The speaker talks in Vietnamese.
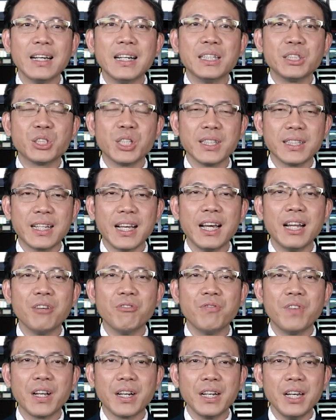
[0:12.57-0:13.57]
trên kênh
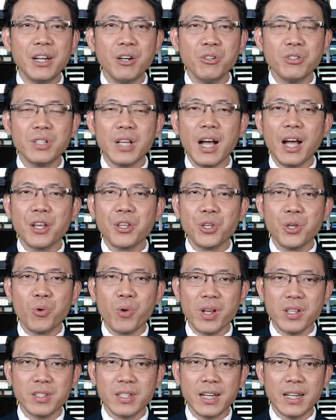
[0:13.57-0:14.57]
Việt News
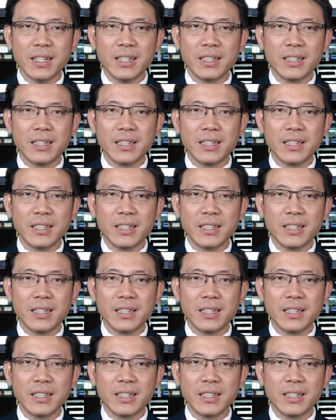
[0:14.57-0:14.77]
USA.